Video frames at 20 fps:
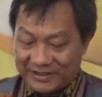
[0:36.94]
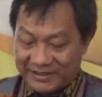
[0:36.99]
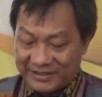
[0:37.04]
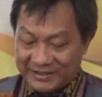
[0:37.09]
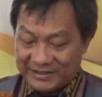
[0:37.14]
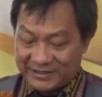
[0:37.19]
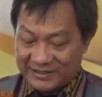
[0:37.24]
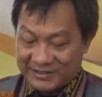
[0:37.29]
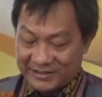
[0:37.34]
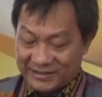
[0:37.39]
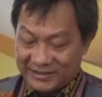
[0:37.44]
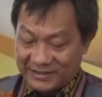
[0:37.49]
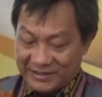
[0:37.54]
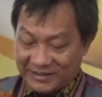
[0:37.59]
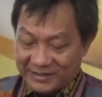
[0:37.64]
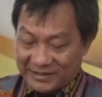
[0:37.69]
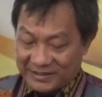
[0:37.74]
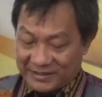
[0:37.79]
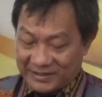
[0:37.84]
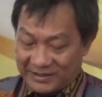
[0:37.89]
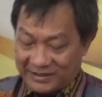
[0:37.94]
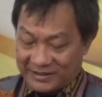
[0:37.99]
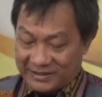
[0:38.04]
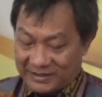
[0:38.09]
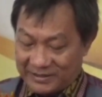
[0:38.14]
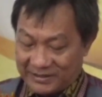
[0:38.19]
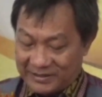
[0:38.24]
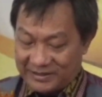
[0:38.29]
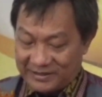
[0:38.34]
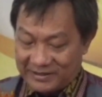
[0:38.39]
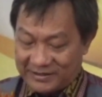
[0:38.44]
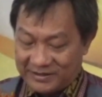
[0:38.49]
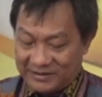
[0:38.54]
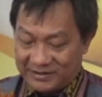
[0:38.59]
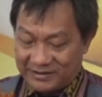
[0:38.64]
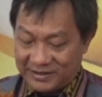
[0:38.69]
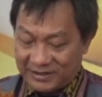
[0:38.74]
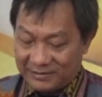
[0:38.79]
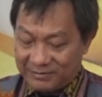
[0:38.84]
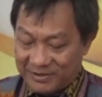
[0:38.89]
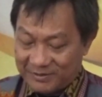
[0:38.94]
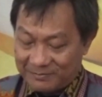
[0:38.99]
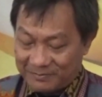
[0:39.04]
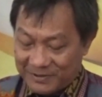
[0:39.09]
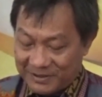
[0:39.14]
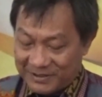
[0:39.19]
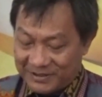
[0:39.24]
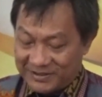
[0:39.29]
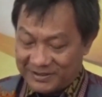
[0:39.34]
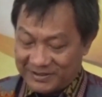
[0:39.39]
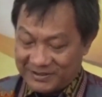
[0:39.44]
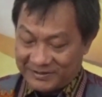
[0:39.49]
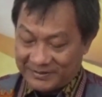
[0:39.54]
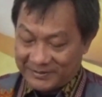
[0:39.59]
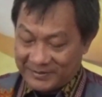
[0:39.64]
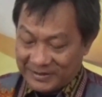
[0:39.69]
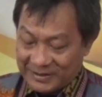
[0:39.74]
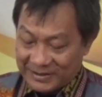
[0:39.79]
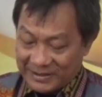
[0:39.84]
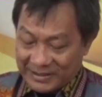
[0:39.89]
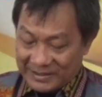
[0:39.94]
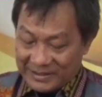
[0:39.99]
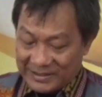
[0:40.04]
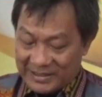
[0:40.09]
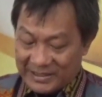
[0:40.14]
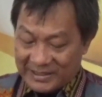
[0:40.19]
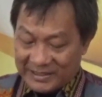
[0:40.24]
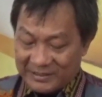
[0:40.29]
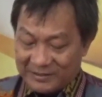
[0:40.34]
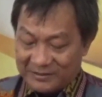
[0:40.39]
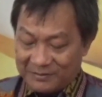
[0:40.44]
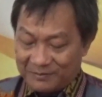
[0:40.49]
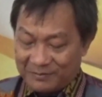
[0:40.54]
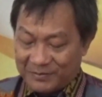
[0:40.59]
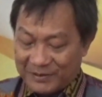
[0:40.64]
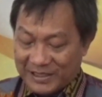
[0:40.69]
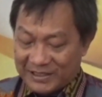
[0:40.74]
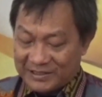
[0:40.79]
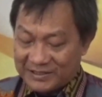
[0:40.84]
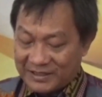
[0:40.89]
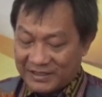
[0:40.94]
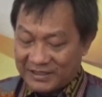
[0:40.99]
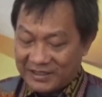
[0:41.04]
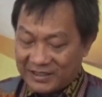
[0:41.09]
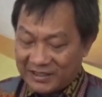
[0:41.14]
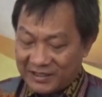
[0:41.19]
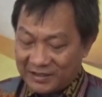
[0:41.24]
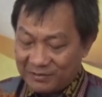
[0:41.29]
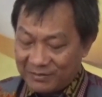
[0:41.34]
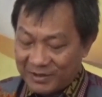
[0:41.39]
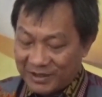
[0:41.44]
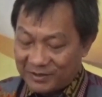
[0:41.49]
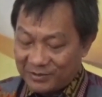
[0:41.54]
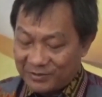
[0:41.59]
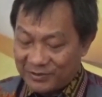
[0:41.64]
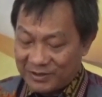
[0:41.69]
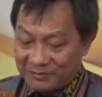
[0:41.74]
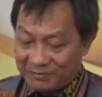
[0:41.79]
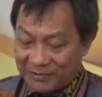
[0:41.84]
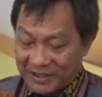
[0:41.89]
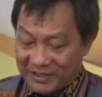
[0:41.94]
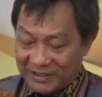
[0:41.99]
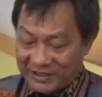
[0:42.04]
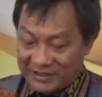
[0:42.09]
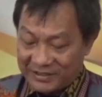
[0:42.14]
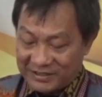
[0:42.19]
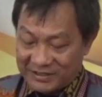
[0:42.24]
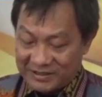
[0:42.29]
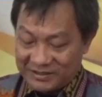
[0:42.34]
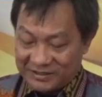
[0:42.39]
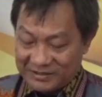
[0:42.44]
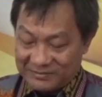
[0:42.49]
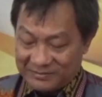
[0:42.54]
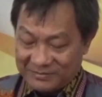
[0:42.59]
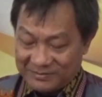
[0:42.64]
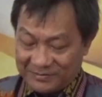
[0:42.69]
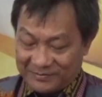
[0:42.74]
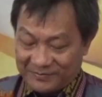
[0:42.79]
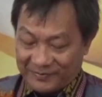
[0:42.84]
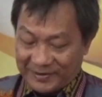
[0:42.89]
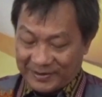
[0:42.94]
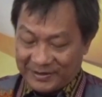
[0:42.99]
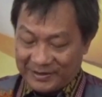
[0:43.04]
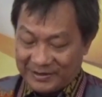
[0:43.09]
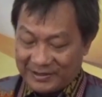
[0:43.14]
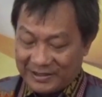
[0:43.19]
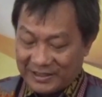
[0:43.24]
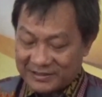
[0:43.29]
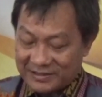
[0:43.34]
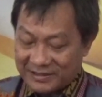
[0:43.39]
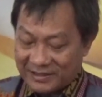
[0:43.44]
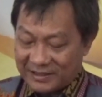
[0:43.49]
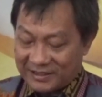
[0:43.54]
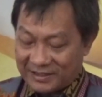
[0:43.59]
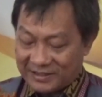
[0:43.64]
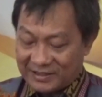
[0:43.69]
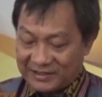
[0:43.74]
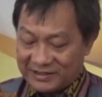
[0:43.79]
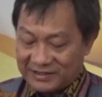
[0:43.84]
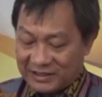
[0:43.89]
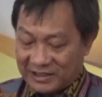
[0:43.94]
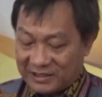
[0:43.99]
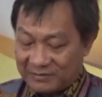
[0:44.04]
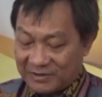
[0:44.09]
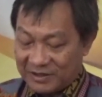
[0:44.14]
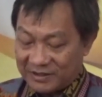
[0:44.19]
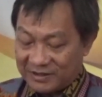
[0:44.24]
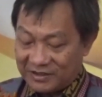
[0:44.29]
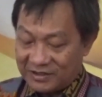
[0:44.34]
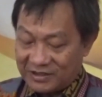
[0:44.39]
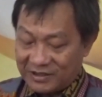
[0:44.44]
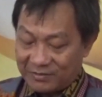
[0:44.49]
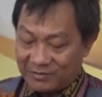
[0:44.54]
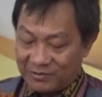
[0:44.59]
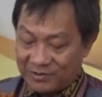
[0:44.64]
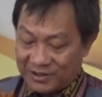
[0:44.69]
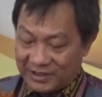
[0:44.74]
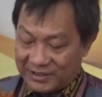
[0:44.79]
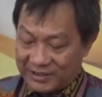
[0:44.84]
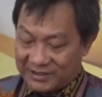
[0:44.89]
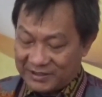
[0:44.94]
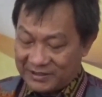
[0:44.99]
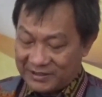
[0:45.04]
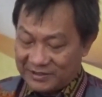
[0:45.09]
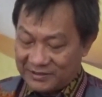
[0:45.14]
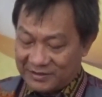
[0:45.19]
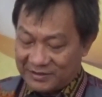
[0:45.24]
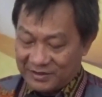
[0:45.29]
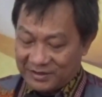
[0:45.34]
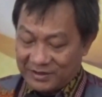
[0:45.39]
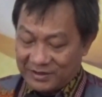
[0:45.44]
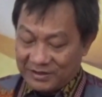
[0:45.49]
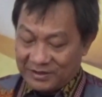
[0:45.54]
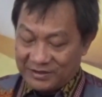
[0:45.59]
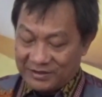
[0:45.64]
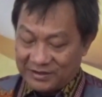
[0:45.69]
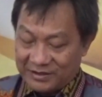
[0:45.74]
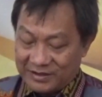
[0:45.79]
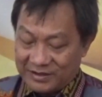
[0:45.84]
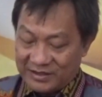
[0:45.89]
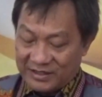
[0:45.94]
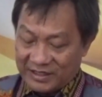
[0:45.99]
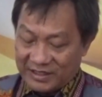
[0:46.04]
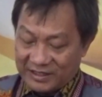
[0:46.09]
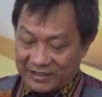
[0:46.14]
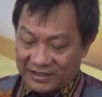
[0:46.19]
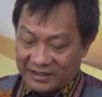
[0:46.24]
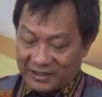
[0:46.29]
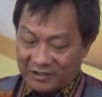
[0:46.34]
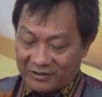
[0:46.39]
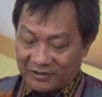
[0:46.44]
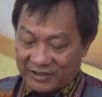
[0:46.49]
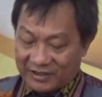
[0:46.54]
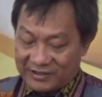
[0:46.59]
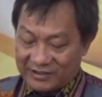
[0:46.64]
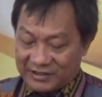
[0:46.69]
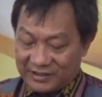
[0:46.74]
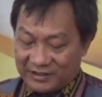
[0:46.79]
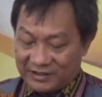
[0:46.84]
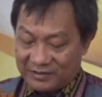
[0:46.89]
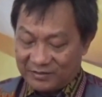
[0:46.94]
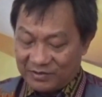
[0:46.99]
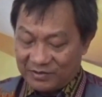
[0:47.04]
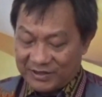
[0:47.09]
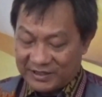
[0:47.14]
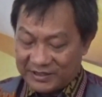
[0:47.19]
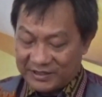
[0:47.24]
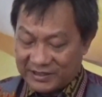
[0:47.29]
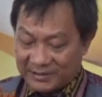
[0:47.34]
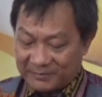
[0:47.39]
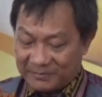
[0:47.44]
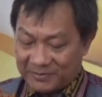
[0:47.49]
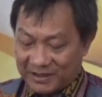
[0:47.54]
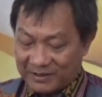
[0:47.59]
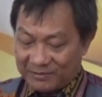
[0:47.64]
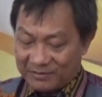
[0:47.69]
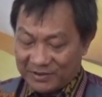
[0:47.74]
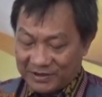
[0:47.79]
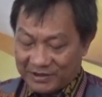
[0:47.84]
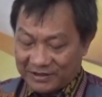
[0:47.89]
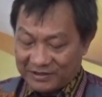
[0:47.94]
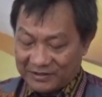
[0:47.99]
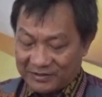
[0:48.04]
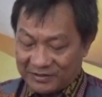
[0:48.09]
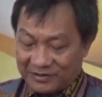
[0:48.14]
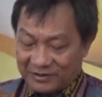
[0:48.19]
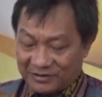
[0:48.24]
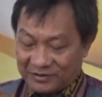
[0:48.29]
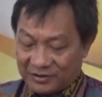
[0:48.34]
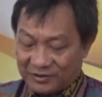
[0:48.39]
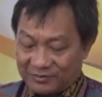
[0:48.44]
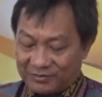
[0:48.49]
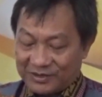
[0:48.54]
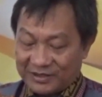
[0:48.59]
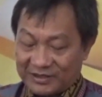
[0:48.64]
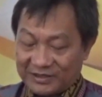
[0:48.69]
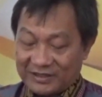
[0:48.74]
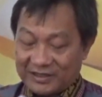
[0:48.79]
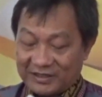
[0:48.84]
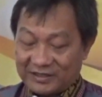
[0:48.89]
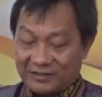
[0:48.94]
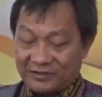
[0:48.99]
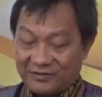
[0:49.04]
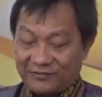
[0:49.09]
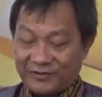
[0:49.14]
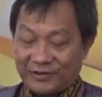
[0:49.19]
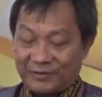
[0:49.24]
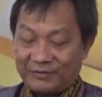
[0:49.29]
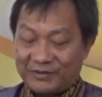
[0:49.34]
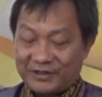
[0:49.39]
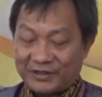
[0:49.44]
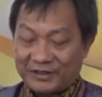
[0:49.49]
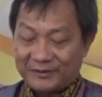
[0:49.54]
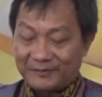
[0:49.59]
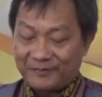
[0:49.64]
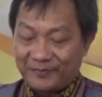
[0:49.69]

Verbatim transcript: Beras CBP dan pelaksanaan bantuan pangan dilaksanakan selama tiga bulan dengan alokasi di bulan September, Oktober, dan November